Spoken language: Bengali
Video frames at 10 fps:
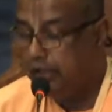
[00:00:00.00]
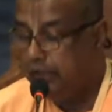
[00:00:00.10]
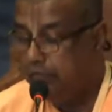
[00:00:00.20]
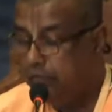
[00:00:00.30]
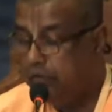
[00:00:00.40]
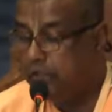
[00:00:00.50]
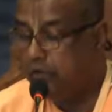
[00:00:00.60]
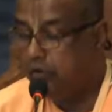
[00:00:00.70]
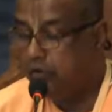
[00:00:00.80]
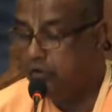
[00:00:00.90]
এবং তা
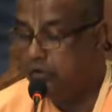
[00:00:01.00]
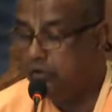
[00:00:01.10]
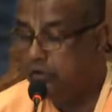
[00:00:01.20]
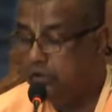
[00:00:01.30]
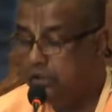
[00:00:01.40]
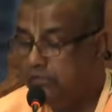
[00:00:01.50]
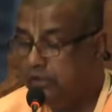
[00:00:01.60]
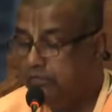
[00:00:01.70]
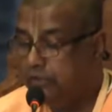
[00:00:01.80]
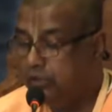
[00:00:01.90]
কখনো
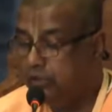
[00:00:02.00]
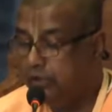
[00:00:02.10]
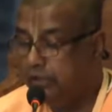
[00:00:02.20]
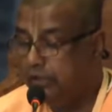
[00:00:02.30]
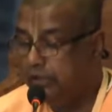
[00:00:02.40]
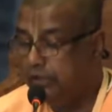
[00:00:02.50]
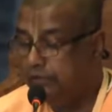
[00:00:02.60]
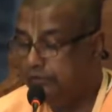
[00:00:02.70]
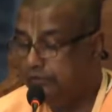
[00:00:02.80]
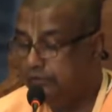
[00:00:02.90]
নির্বাপিত হয় না
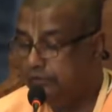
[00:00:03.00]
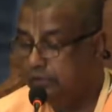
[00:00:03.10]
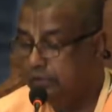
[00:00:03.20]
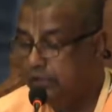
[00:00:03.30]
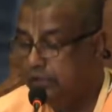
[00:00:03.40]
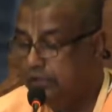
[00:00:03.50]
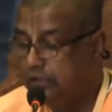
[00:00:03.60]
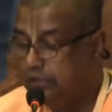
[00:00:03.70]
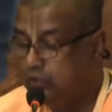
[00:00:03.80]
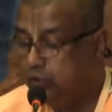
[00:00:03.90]

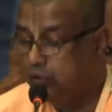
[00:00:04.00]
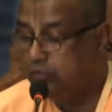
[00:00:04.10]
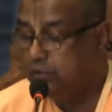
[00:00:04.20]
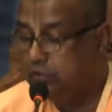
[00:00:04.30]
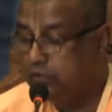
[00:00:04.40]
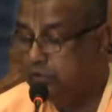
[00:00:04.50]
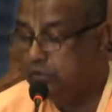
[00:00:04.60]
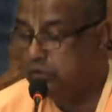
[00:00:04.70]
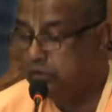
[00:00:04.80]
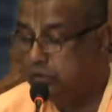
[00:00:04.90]
তাই জড়বাসনা
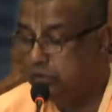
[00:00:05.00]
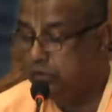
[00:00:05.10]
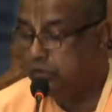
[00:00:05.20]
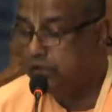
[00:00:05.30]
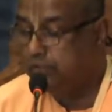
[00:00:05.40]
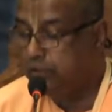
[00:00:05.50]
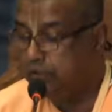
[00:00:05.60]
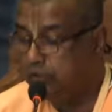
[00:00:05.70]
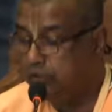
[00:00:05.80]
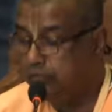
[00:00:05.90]
চরিতার্থ করার
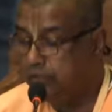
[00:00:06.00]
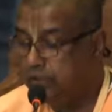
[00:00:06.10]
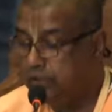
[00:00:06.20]
মাধ্যম দিয়ে